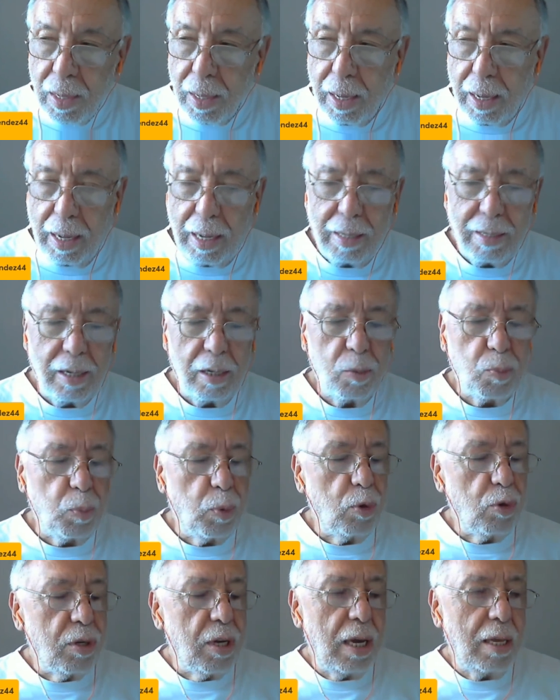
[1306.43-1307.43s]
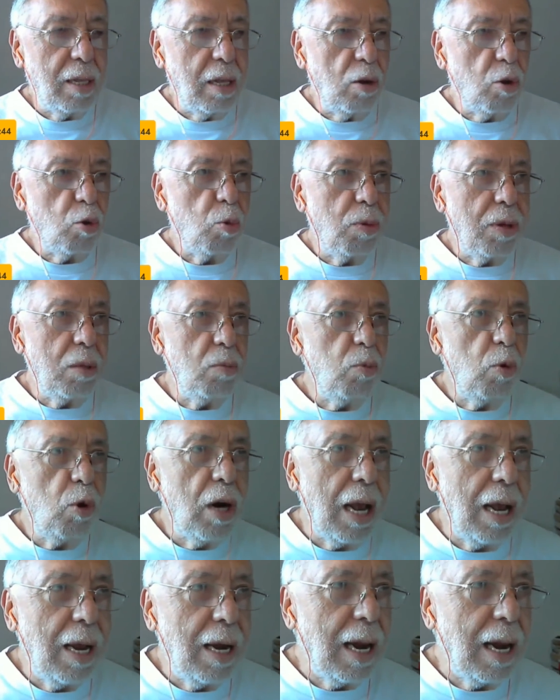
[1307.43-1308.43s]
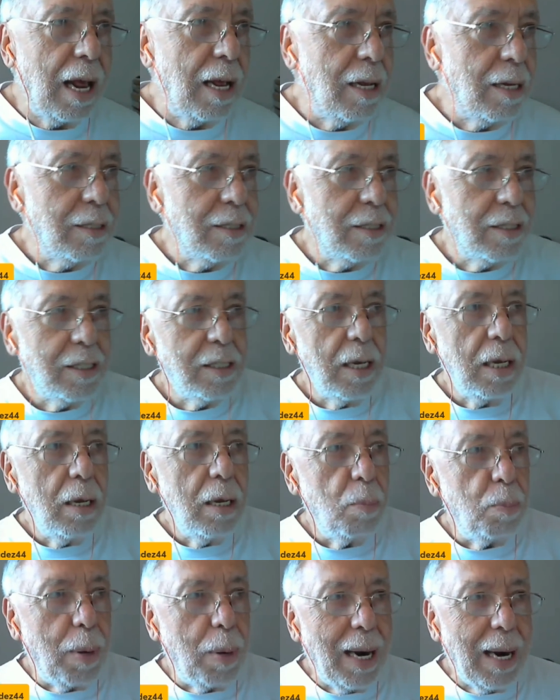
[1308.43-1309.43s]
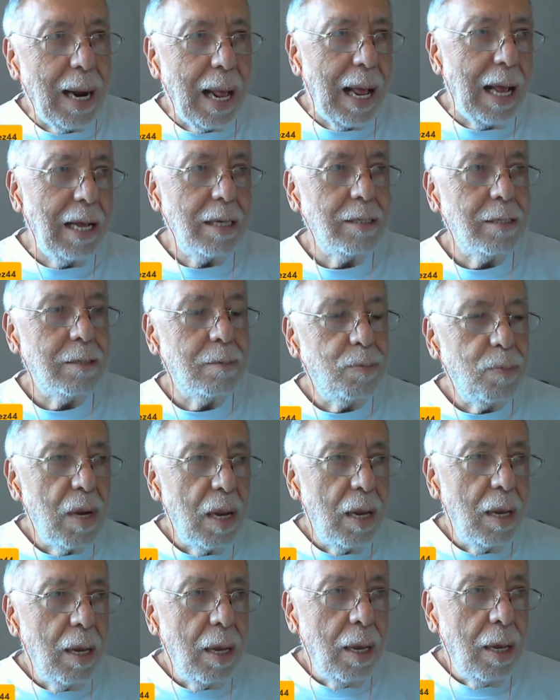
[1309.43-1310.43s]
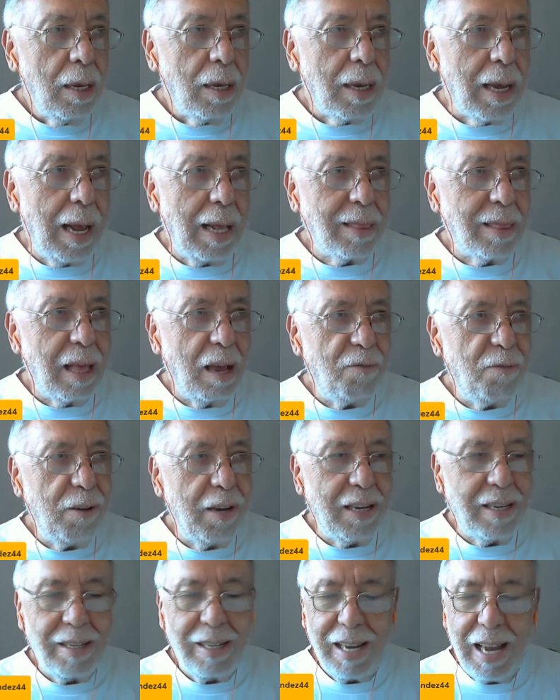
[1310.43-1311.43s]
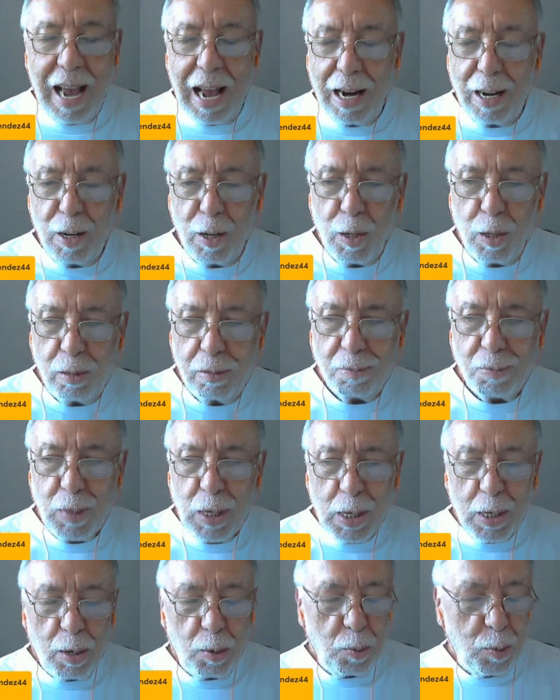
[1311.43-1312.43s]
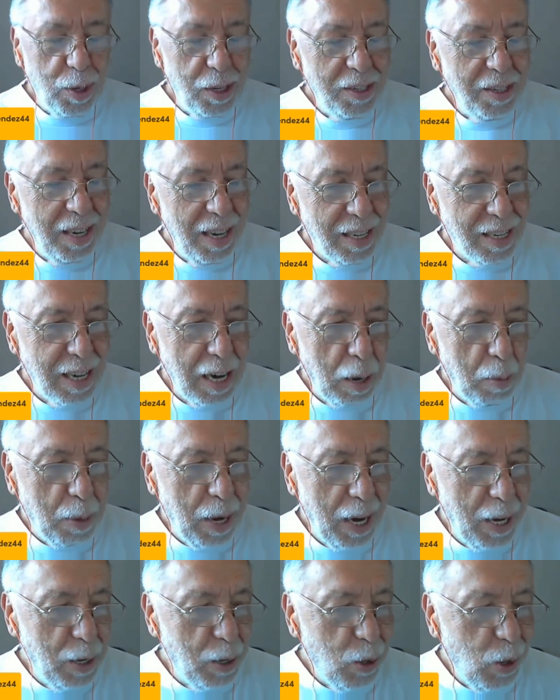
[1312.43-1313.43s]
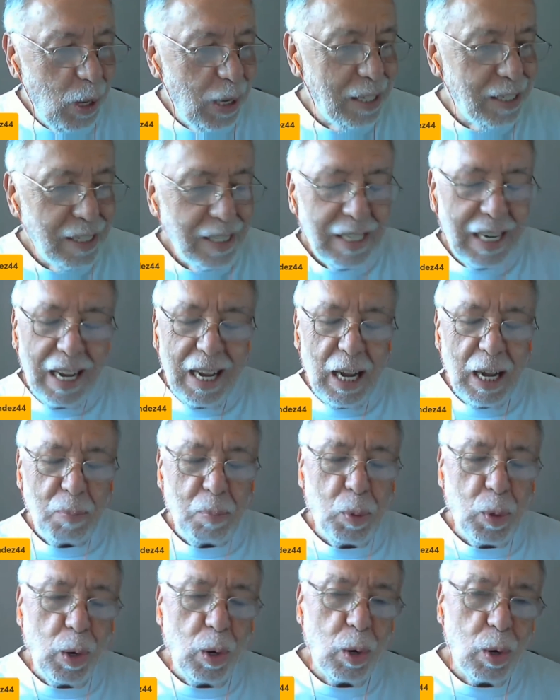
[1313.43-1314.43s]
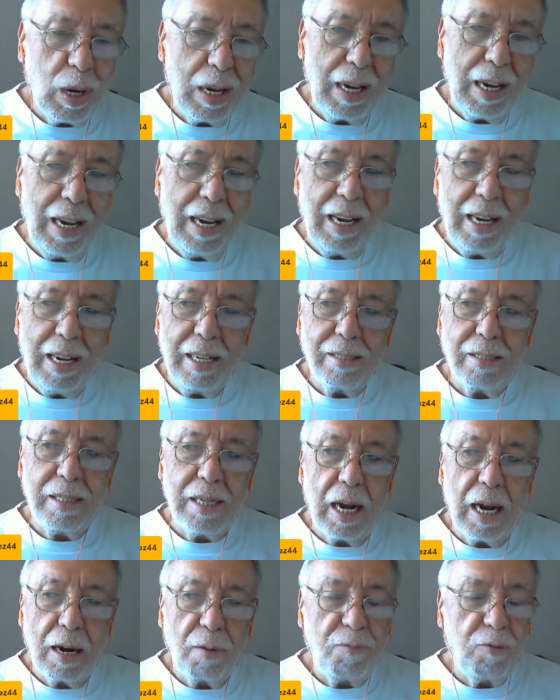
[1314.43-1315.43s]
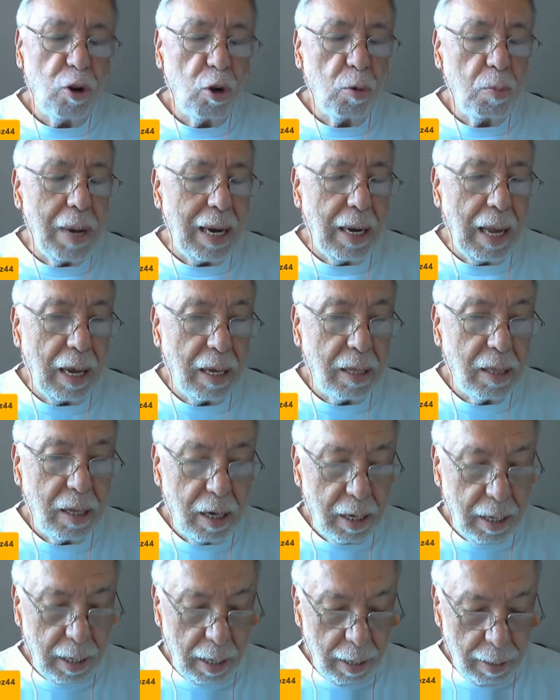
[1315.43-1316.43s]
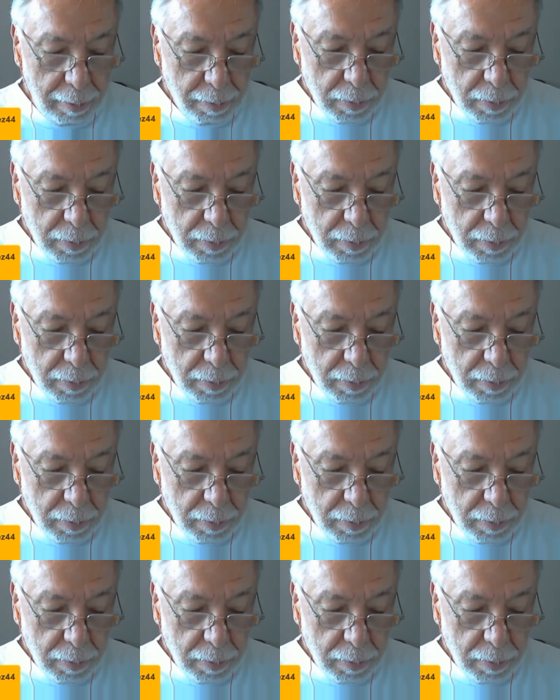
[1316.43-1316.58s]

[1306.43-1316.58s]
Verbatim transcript: que es esposa de Rubén Moreira, para catafixiarlo, como decía Chabelo, por eh, la reforma eléctrica.